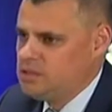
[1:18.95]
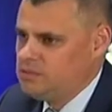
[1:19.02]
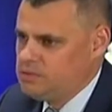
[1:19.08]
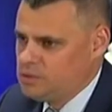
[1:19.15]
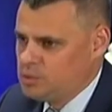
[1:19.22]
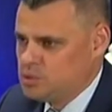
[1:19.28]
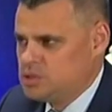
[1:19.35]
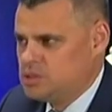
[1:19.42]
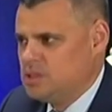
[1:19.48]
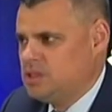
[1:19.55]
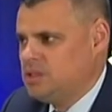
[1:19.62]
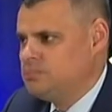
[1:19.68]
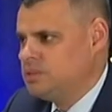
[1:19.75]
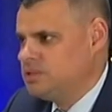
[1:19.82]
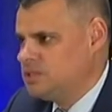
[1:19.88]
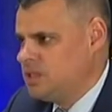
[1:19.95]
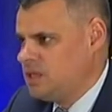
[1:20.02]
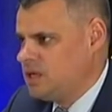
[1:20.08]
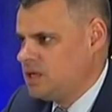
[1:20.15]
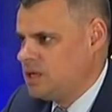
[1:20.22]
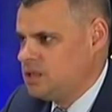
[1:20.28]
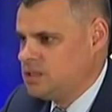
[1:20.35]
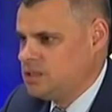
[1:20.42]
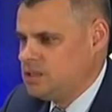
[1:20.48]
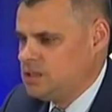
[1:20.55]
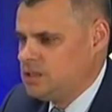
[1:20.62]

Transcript: и вирусной, и бактериальной,